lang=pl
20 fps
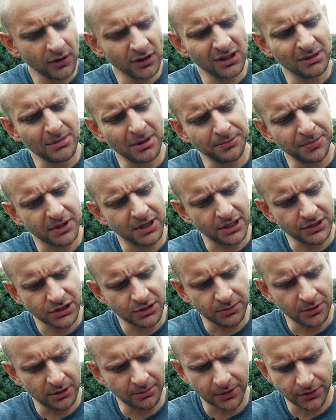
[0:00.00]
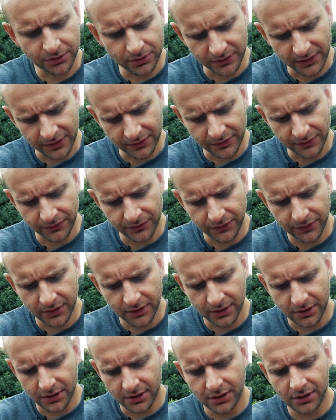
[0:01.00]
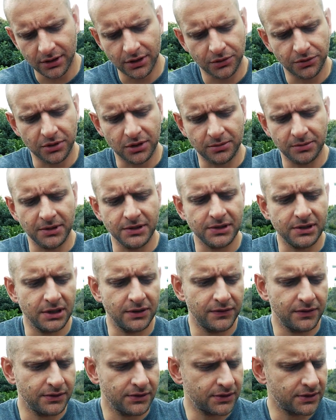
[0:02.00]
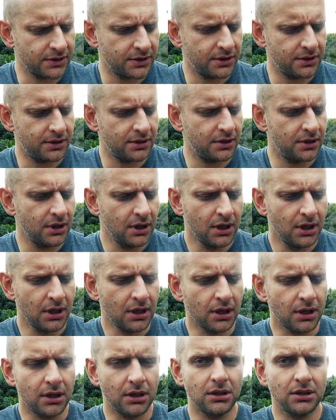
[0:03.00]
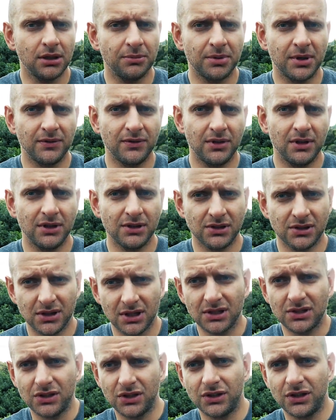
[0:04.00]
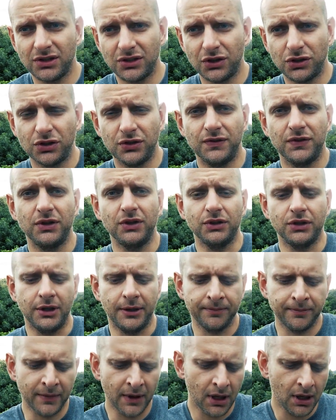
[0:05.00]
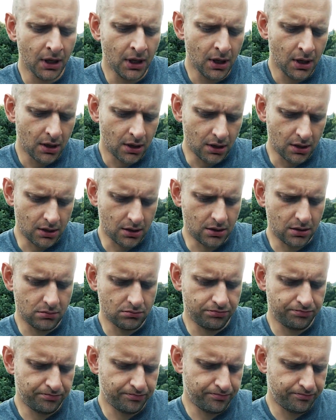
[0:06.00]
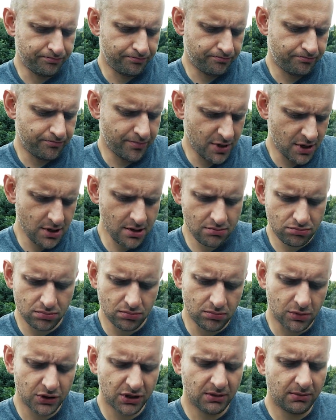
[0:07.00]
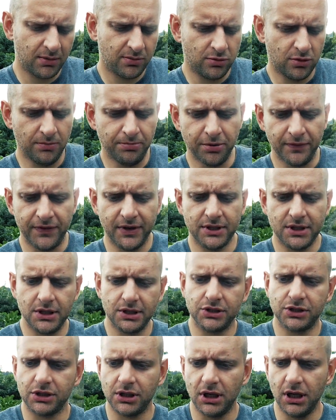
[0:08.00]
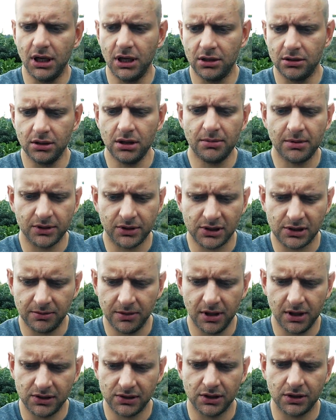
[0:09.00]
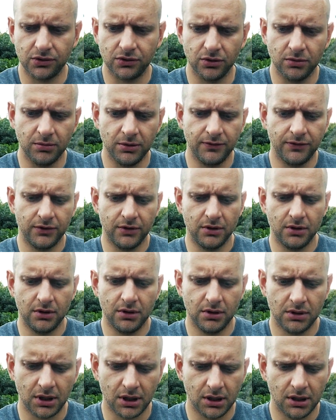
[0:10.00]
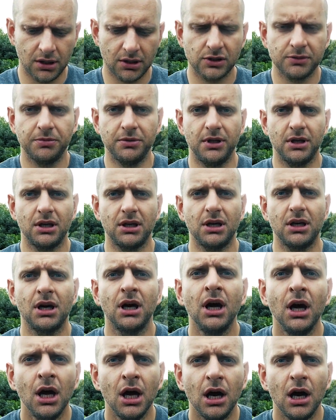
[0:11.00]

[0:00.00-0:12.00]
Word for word: Ona ma 15 mm nawet w e, niektórych miejscach, więc e, naprawdę jest, jest, jest dosyć wygodna. E, i można by było powiedzieć, że no dobra, to sobie startujmy w takich spodenkach